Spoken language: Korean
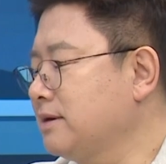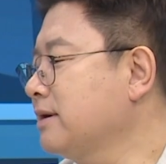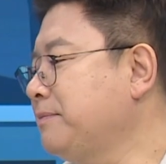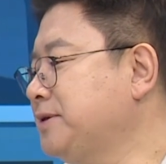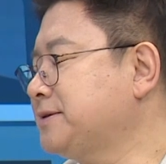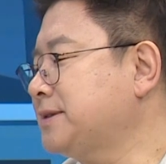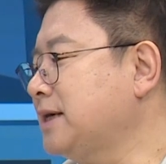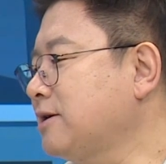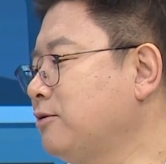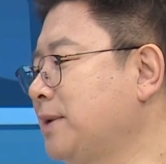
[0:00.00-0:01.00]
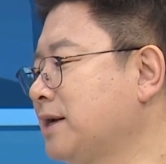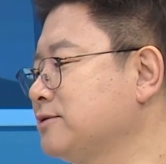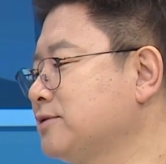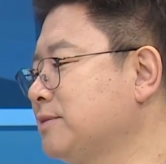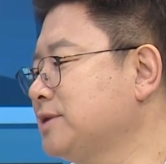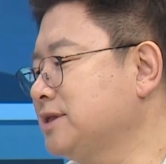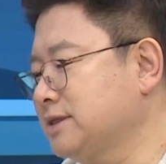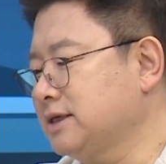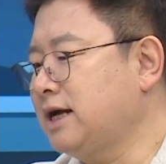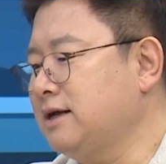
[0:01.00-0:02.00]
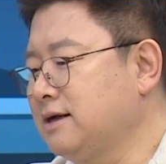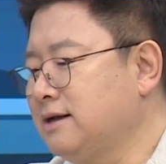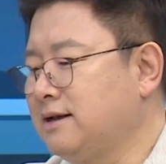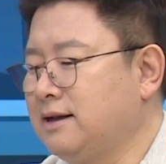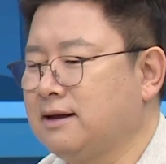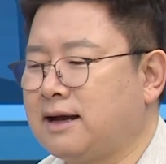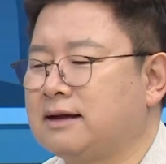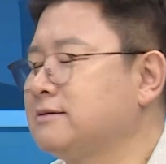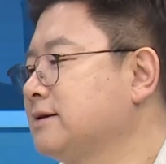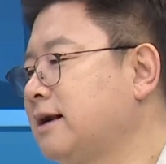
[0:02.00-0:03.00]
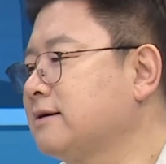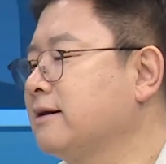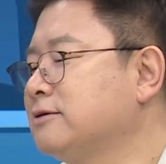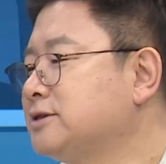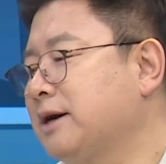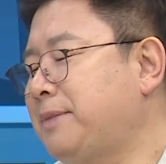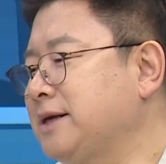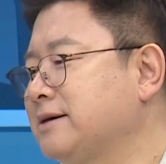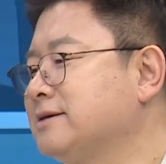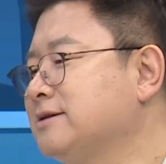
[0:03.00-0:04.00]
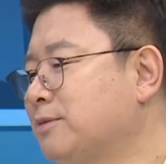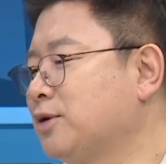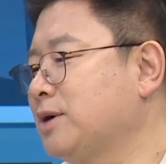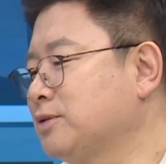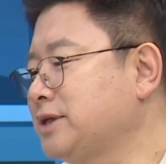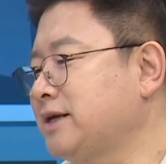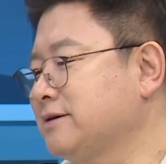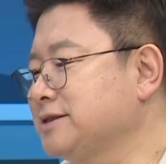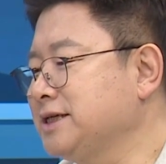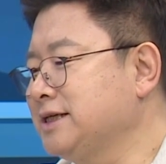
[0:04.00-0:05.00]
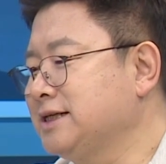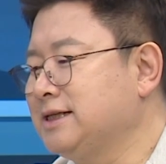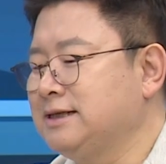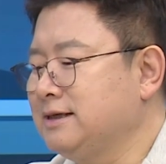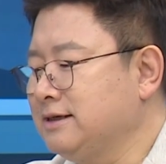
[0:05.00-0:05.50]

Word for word: 이렇게 비싸다고 말할 수는 음. 없는. 그러니까 가격이라는 게 언제가 바닥인지를 몰라 못 사는 거지. 네.